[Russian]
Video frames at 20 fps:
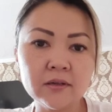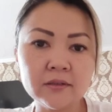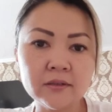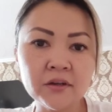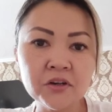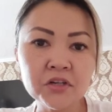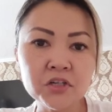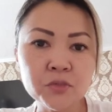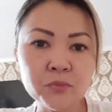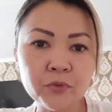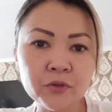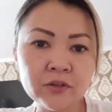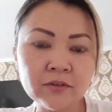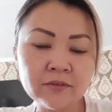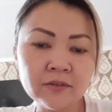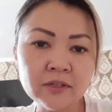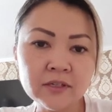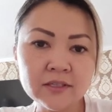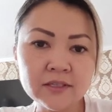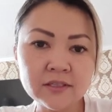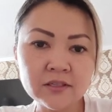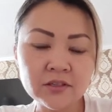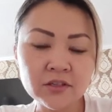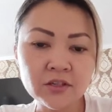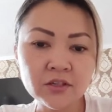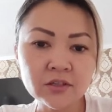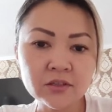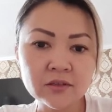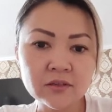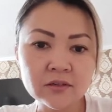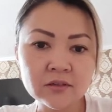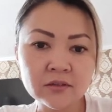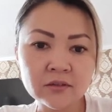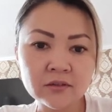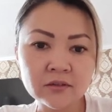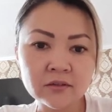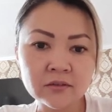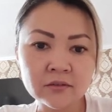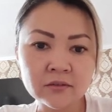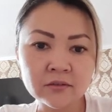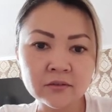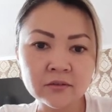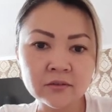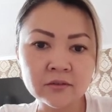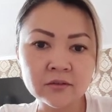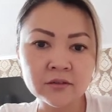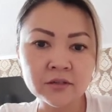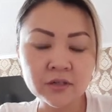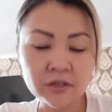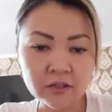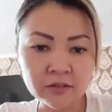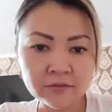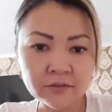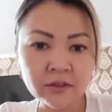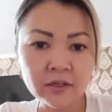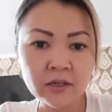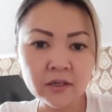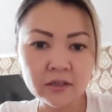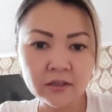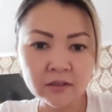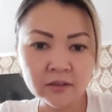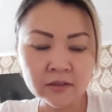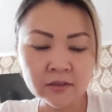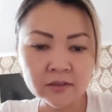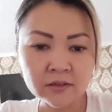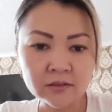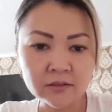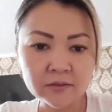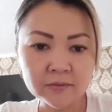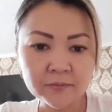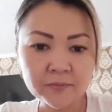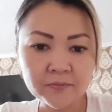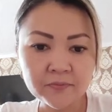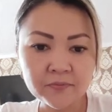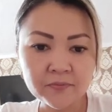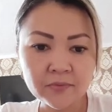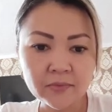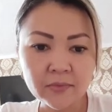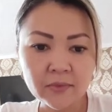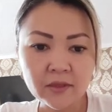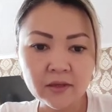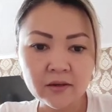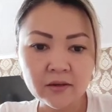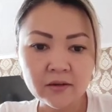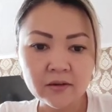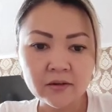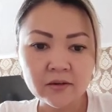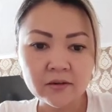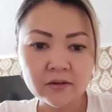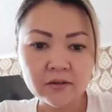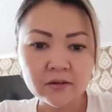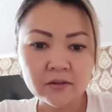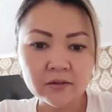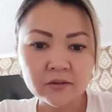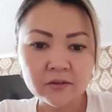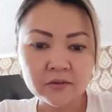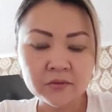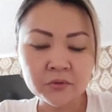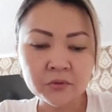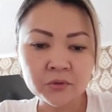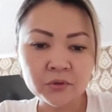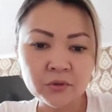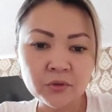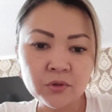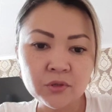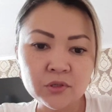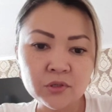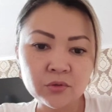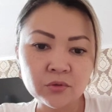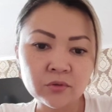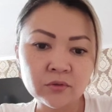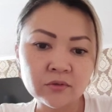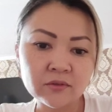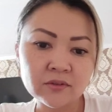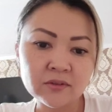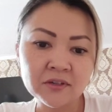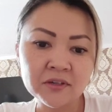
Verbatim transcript: Также появились и некоторые э, ролевые игры. Вот, то есть он